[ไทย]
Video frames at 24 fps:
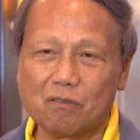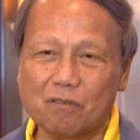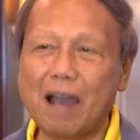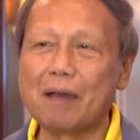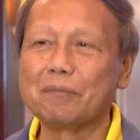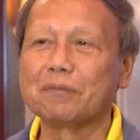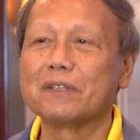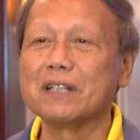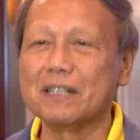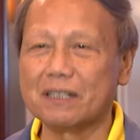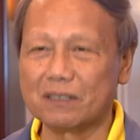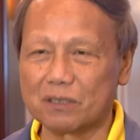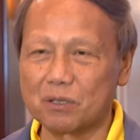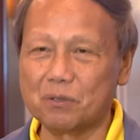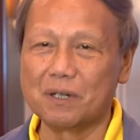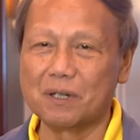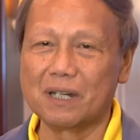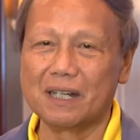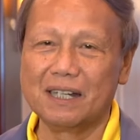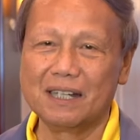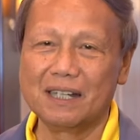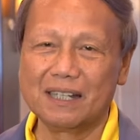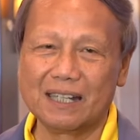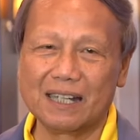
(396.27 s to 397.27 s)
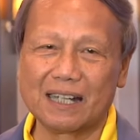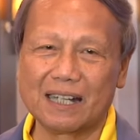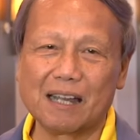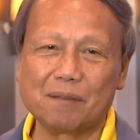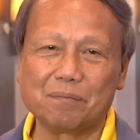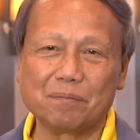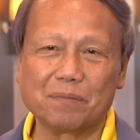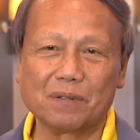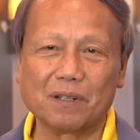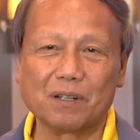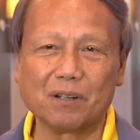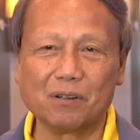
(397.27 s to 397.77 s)
ความตื่นตัวนะค
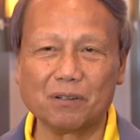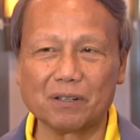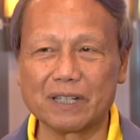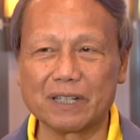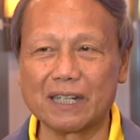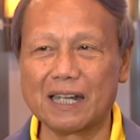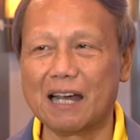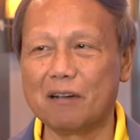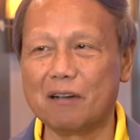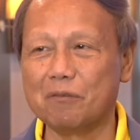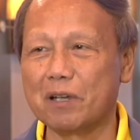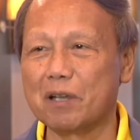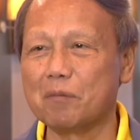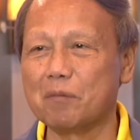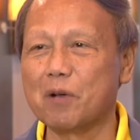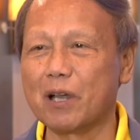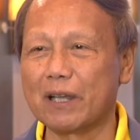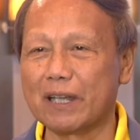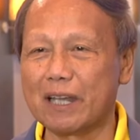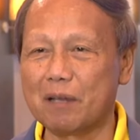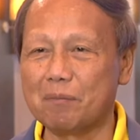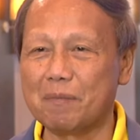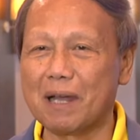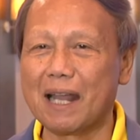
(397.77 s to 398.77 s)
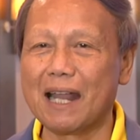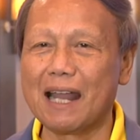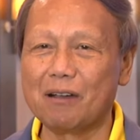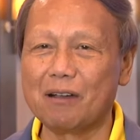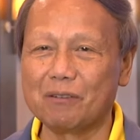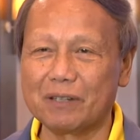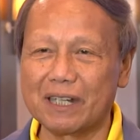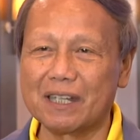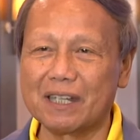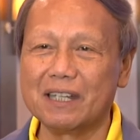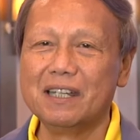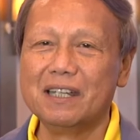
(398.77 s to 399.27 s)
รับ ของกีฬาวอลเลย์บอลในบ้านเรา
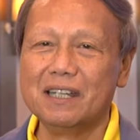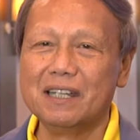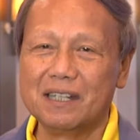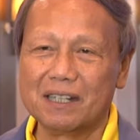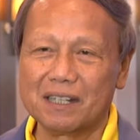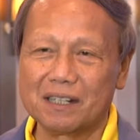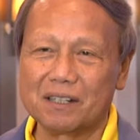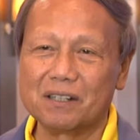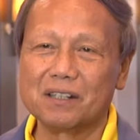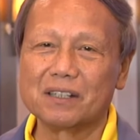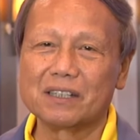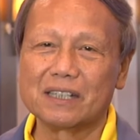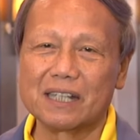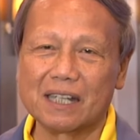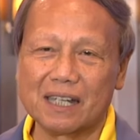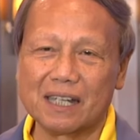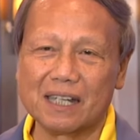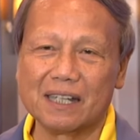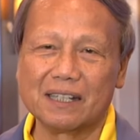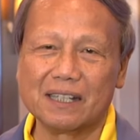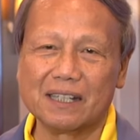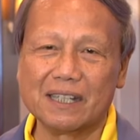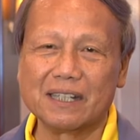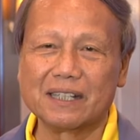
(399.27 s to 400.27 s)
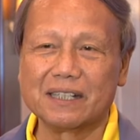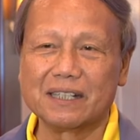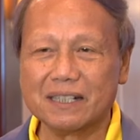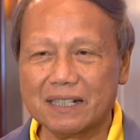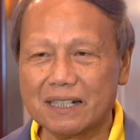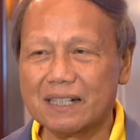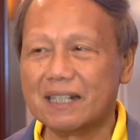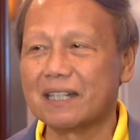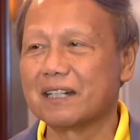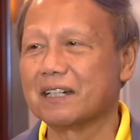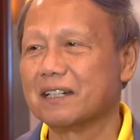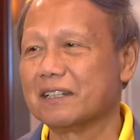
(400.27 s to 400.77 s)
เนี่ยก็จะดีขึ้
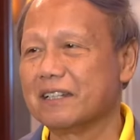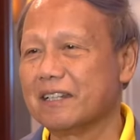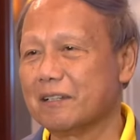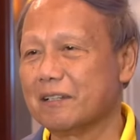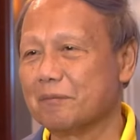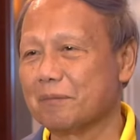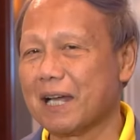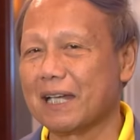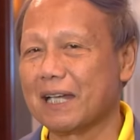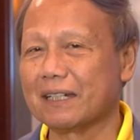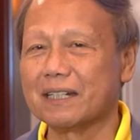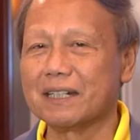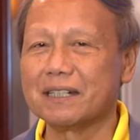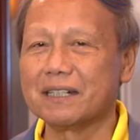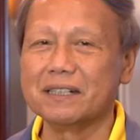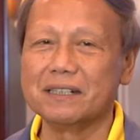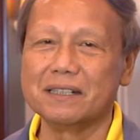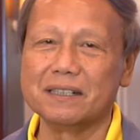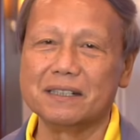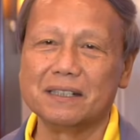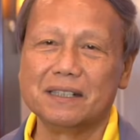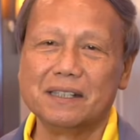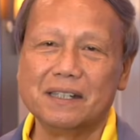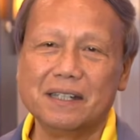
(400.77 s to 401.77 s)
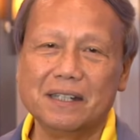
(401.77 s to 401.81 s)
นและก็ที่สำคัญก็คือ